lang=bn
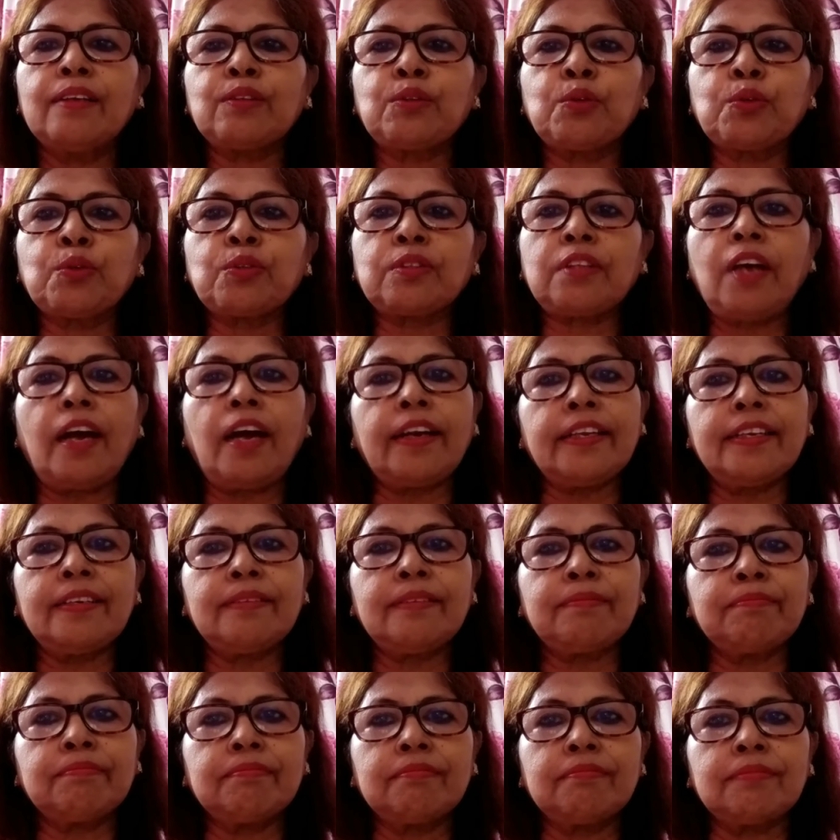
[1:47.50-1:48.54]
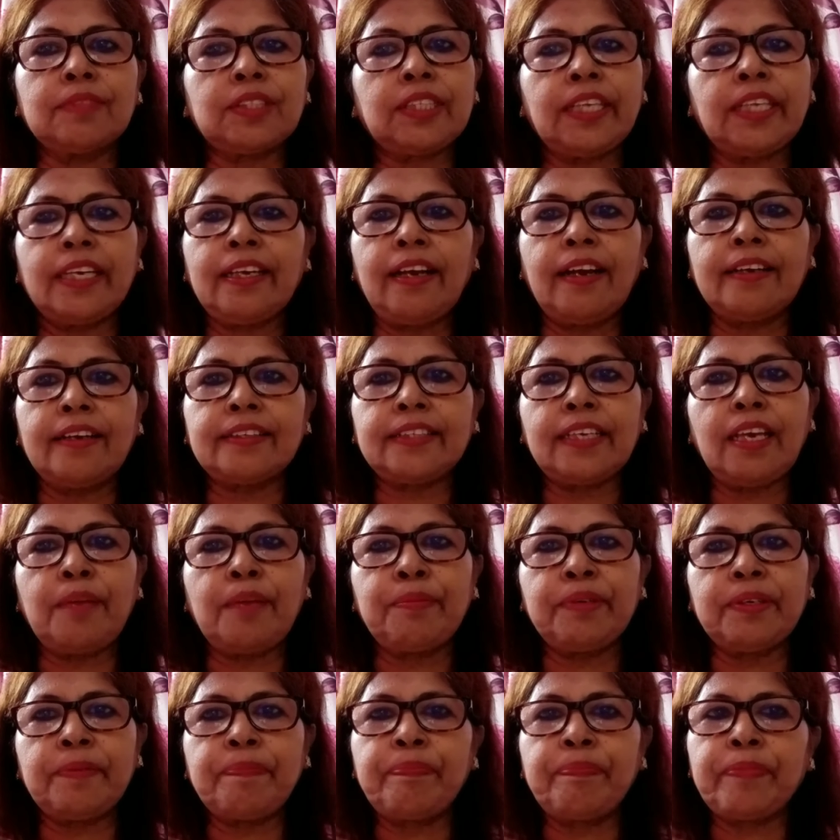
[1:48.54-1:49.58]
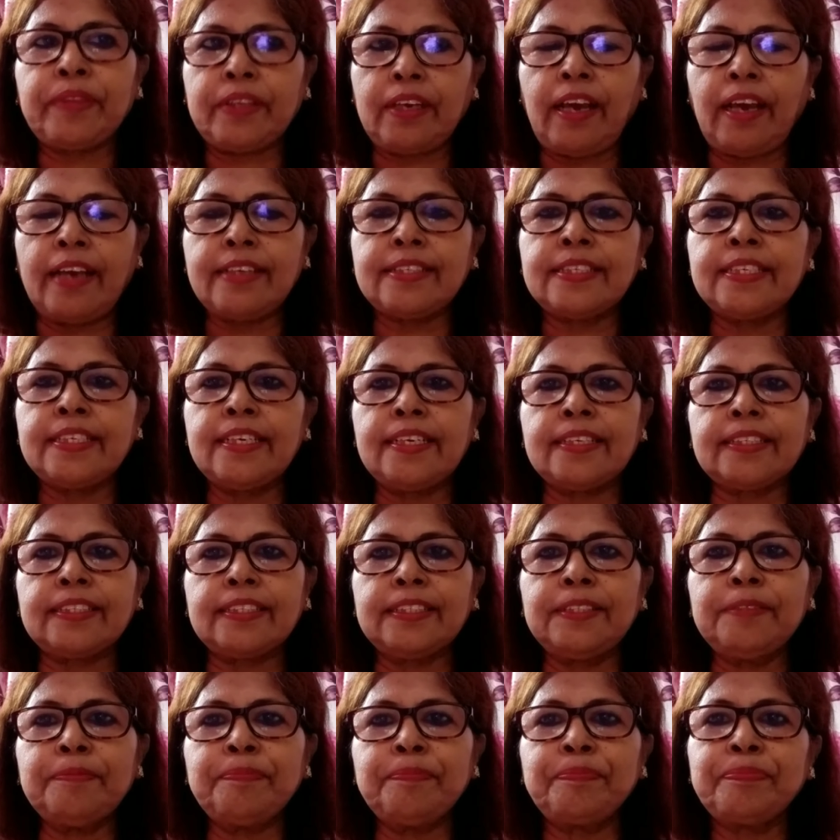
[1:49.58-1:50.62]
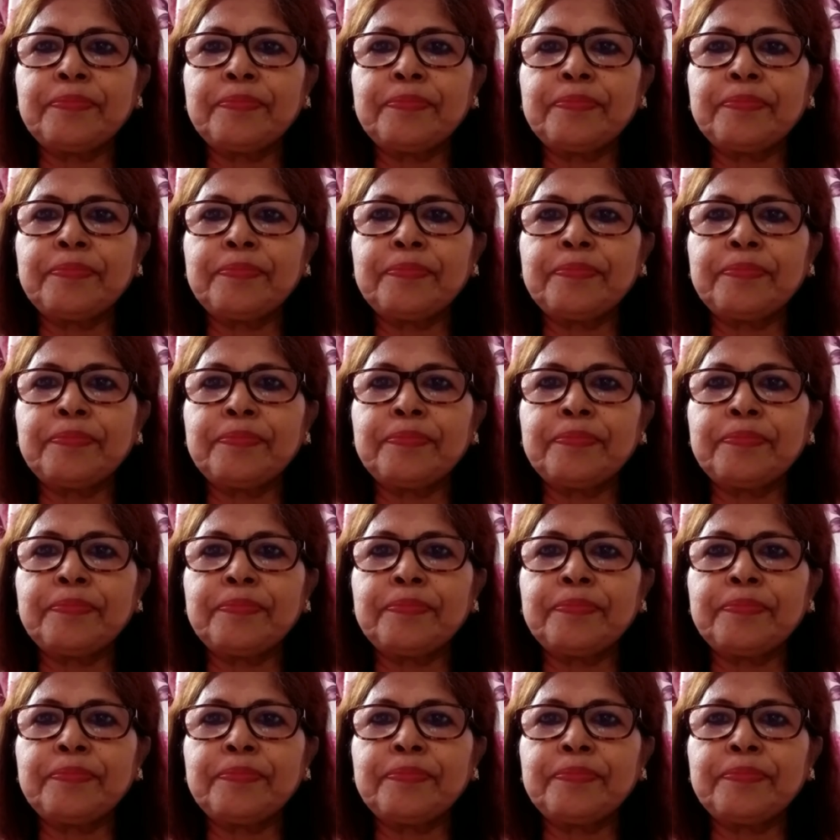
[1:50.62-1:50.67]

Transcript: তো তারই সেই গানটাই আমি গাইছি আর কি